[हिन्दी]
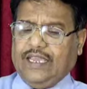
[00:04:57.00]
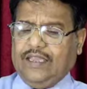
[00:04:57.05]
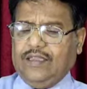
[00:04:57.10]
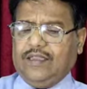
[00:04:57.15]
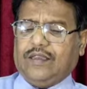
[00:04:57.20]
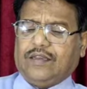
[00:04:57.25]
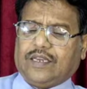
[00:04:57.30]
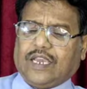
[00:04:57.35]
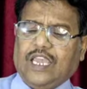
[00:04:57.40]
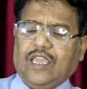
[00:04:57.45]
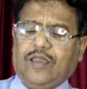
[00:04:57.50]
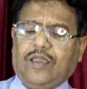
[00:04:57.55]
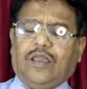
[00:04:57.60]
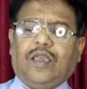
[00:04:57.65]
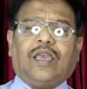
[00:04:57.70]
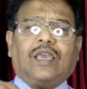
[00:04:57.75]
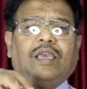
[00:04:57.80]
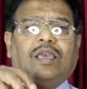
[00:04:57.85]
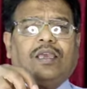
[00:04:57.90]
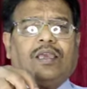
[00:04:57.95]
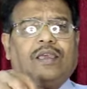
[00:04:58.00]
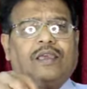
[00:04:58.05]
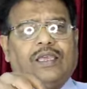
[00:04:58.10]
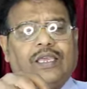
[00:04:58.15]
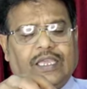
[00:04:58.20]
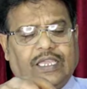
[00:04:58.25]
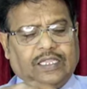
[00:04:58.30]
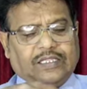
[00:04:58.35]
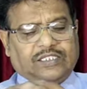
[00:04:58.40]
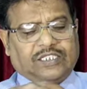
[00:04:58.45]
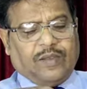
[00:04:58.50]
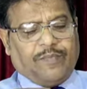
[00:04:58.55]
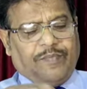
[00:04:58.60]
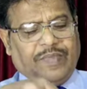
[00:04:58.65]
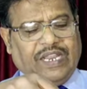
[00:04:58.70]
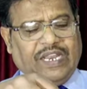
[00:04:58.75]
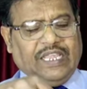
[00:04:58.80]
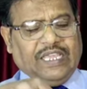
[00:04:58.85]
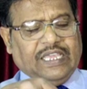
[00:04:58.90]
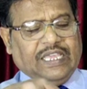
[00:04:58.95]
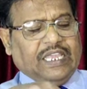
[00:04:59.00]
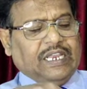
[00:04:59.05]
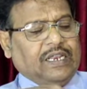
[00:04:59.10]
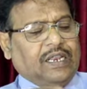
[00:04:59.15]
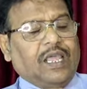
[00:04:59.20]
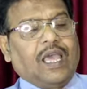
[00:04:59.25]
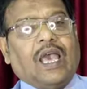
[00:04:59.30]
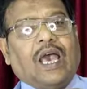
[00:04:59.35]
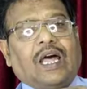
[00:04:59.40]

है कई जब मैंने इन